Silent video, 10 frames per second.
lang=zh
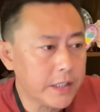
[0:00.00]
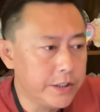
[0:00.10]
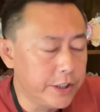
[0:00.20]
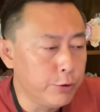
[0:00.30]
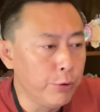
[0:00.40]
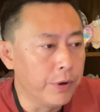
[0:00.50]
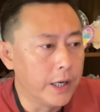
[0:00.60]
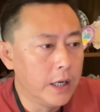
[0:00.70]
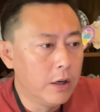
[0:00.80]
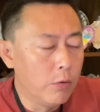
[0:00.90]
继续，
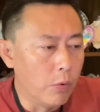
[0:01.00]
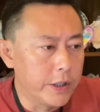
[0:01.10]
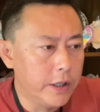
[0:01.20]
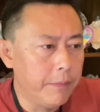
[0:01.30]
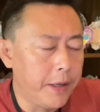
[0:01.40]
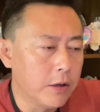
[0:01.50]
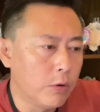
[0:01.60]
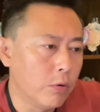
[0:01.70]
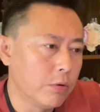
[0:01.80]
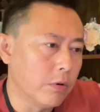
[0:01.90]
我是一名
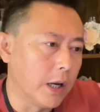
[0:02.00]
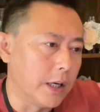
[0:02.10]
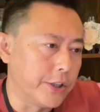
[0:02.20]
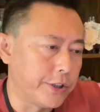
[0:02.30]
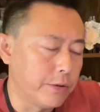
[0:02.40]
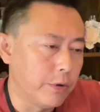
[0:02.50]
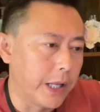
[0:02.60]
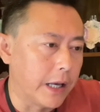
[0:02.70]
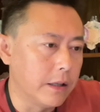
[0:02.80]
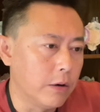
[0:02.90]
工作了十多
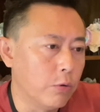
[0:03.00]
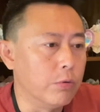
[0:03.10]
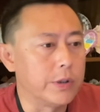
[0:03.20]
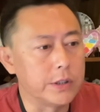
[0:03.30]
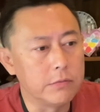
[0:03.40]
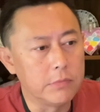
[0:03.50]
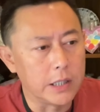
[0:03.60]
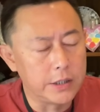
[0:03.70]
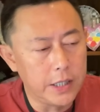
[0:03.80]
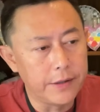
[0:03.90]
年的护士
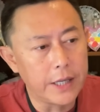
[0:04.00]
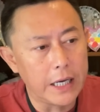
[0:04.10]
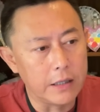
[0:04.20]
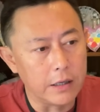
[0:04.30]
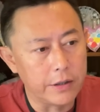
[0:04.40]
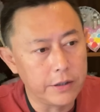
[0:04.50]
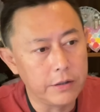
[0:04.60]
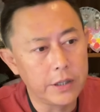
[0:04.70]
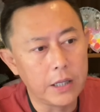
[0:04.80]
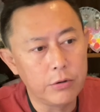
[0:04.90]
啊，现在呢四
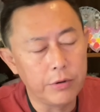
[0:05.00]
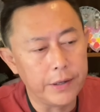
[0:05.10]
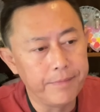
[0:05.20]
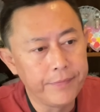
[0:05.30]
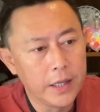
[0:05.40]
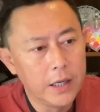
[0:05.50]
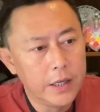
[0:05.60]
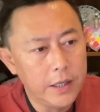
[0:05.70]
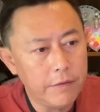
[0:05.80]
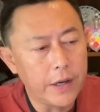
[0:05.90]
十三岁，
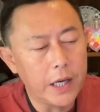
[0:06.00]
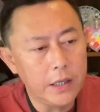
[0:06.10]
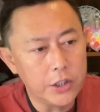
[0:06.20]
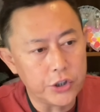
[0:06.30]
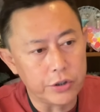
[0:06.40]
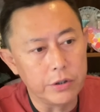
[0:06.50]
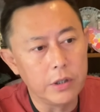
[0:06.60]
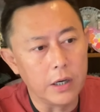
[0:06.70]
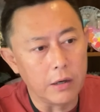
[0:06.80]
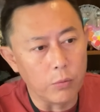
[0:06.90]
因为一
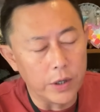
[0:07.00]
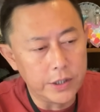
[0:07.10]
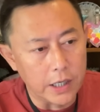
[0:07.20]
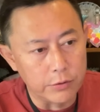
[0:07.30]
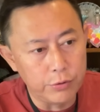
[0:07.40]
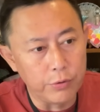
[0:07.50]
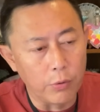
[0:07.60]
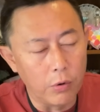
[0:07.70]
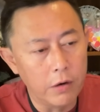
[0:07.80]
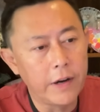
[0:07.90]
直啊，我想去
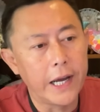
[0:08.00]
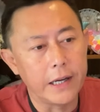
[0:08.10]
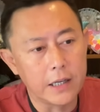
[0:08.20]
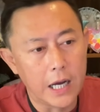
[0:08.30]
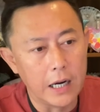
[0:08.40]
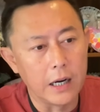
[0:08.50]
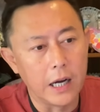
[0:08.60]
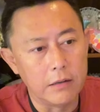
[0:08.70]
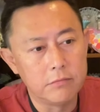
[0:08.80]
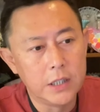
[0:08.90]
国外看
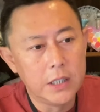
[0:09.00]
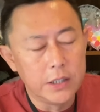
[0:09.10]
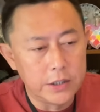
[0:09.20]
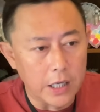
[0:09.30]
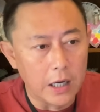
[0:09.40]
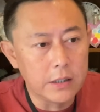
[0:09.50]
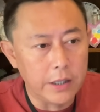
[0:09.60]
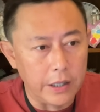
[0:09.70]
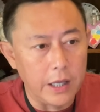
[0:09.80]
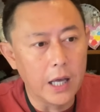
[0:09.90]
看，想
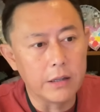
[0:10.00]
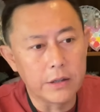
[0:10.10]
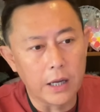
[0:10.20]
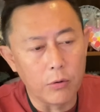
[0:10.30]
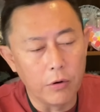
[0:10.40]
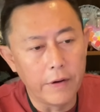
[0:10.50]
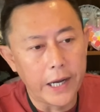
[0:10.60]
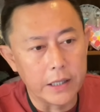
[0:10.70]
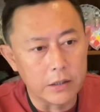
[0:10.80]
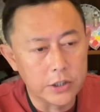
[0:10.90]
体验在国
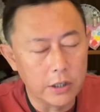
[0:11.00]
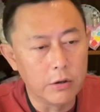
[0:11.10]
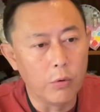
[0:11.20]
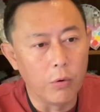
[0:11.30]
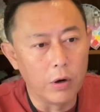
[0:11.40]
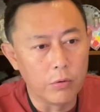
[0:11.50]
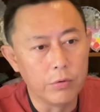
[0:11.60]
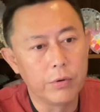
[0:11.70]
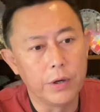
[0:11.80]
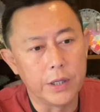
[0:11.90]
外的生活
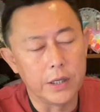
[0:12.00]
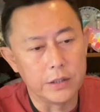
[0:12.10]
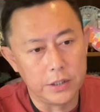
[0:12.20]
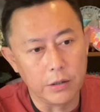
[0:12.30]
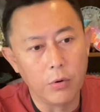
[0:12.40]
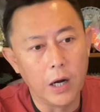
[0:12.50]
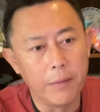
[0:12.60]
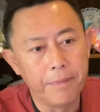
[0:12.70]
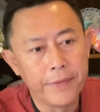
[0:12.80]
工作的情况。